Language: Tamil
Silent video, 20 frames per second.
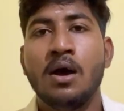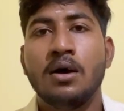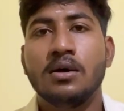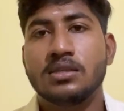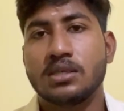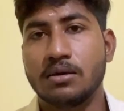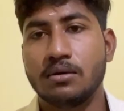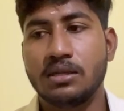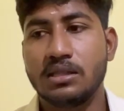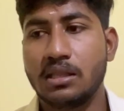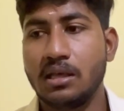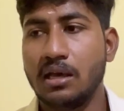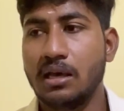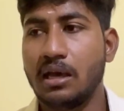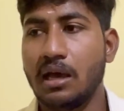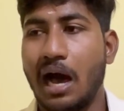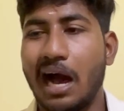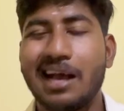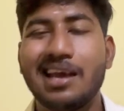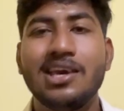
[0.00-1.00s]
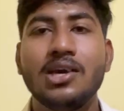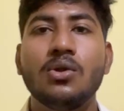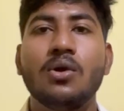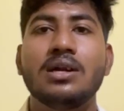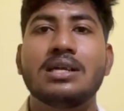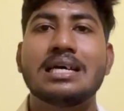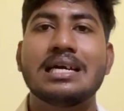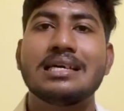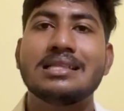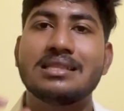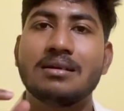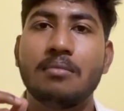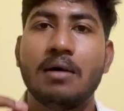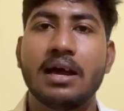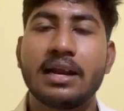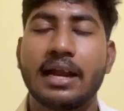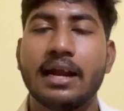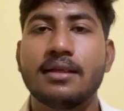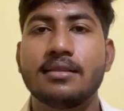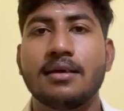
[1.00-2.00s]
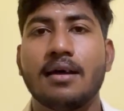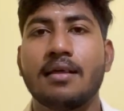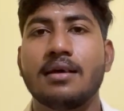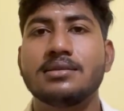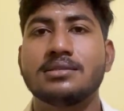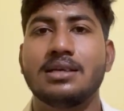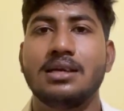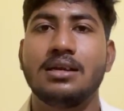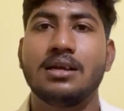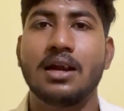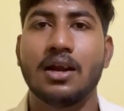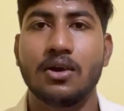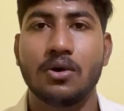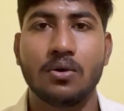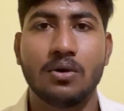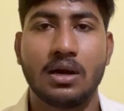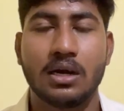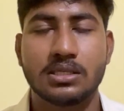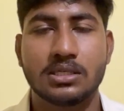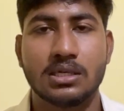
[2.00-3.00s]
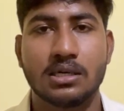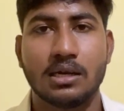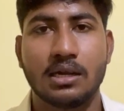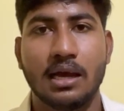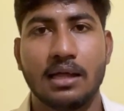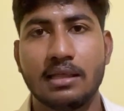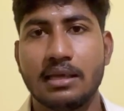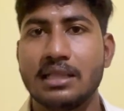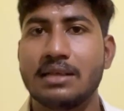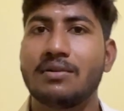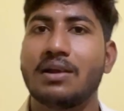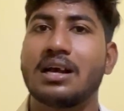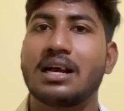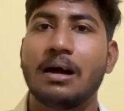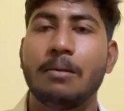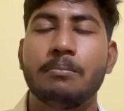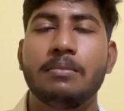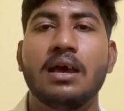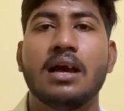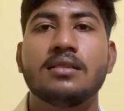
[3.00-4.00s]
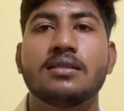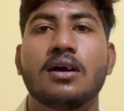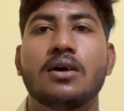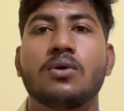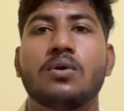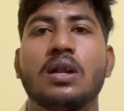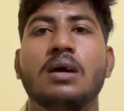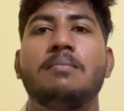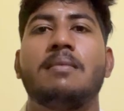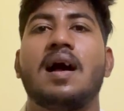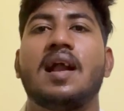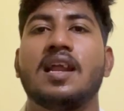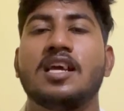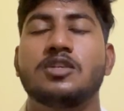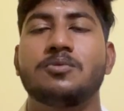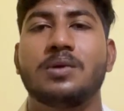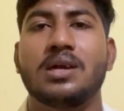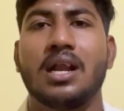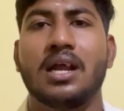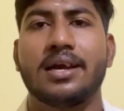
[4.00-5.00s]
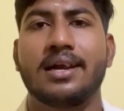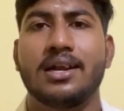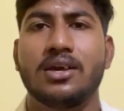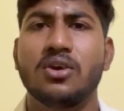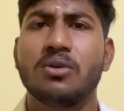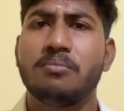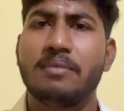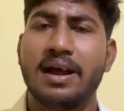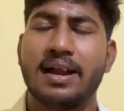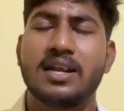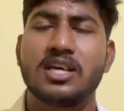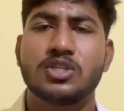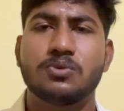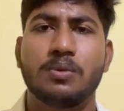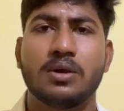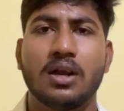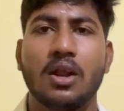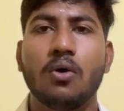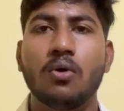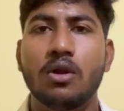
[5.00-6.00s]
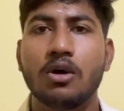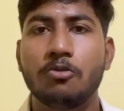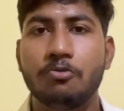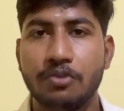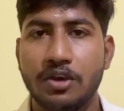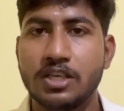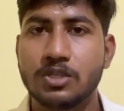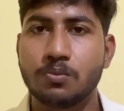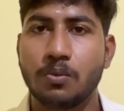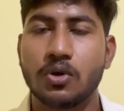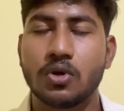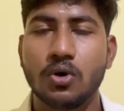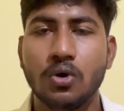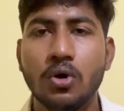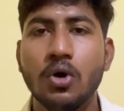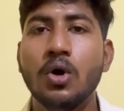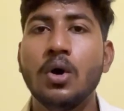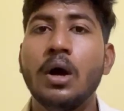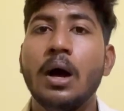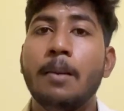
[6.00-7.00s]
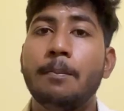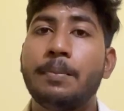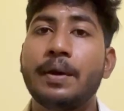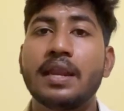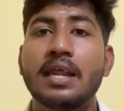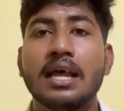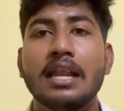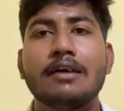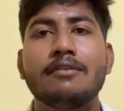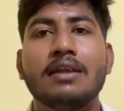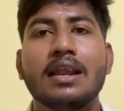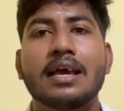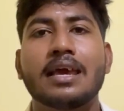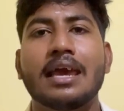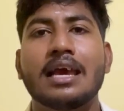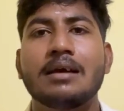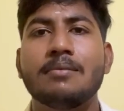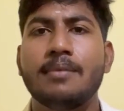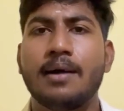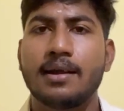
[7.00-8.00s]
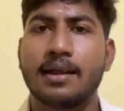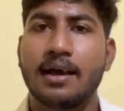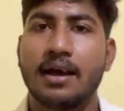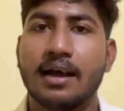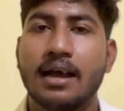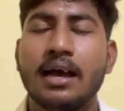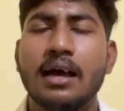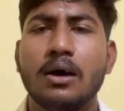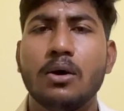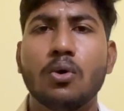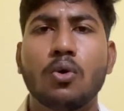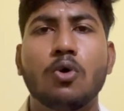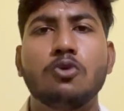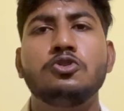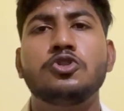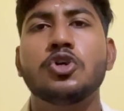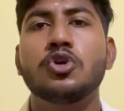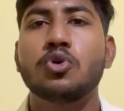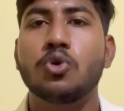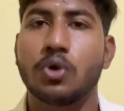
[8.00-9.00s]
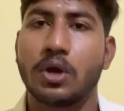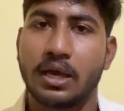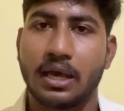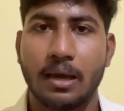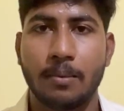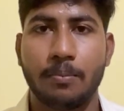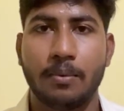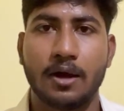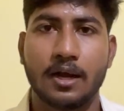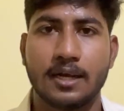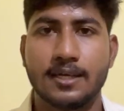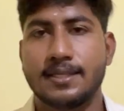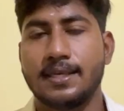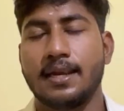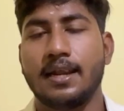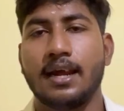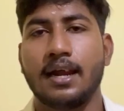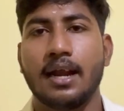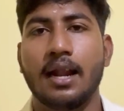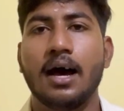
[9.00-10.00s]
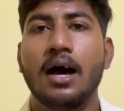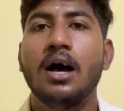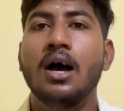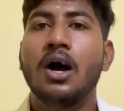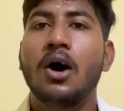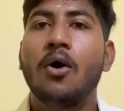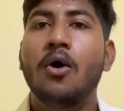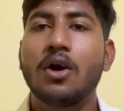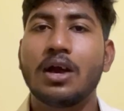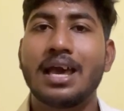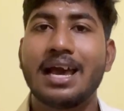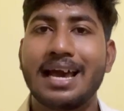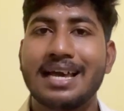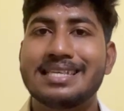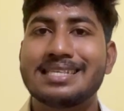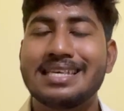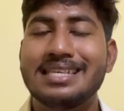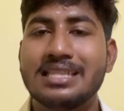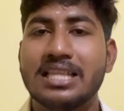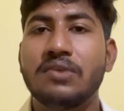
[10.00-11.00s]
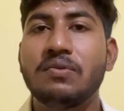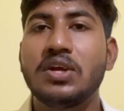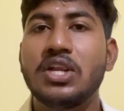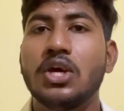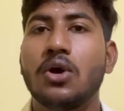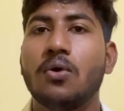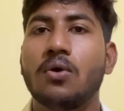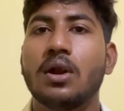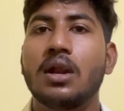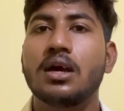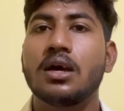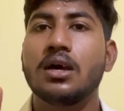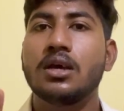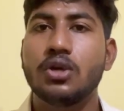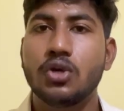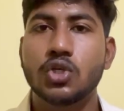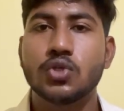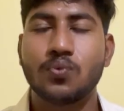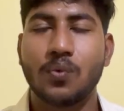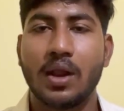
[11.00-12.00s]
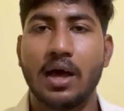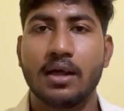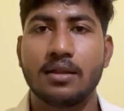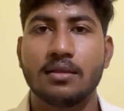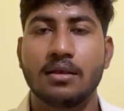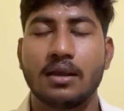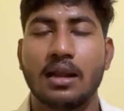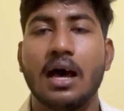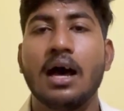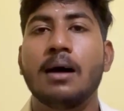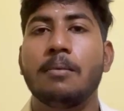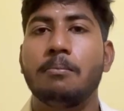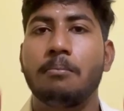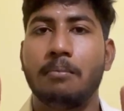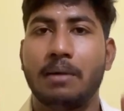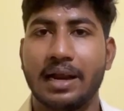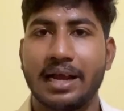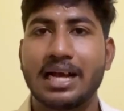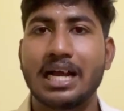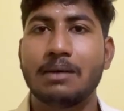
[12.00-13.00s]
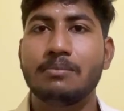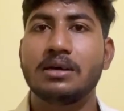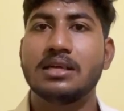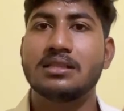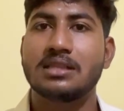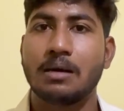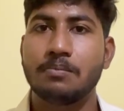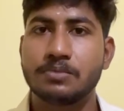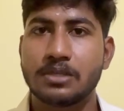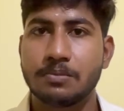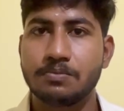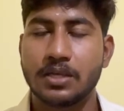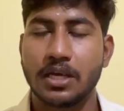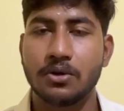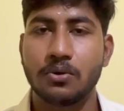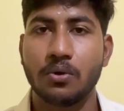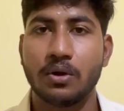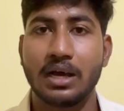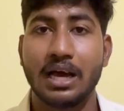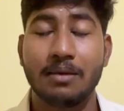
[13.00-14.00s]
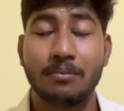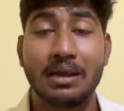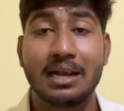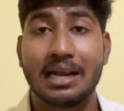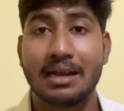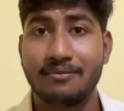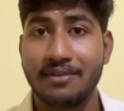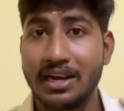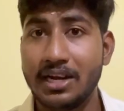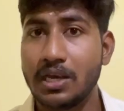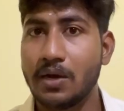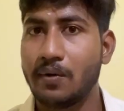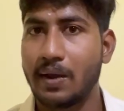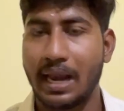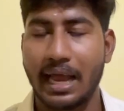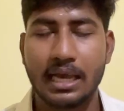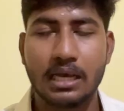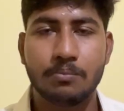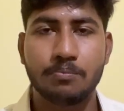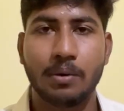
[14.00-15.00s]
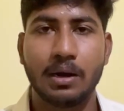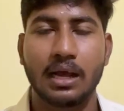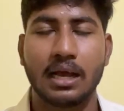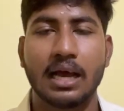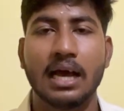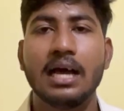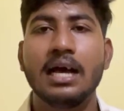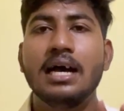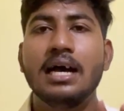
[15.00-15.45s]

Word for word: ஸோ வந்து அக்யூரேட்டாக இந்த மார்க் எடுத்தாதான் தான் சீட் கிடைக்கும்னு நினச்சிட்டு இருக்காதிங்க இதோட கம்மியாக இருந்தால் கூட மேனேஜ்மெண்ட்டில் கிடைக்கும் மேனேஜ்மெண்ட் தான் உங்களுக்கு ஃபீஸ் மட்டும் பெரிய லெவலில் கேட்க மாட்டாங்க கொஞ்சம் கூட கேட்பாங்க சரிங்களா ஓகே கைஸ் இந்த வீடியோ உங்களுக்கு யூஸ்ஃபுல்லாக இருந்ததுன்னா மறக்காம தம்ஸ் அப் சைன் கொடுங்க ஐ மீன் வீடியோவை லைக் பண்ணுங்க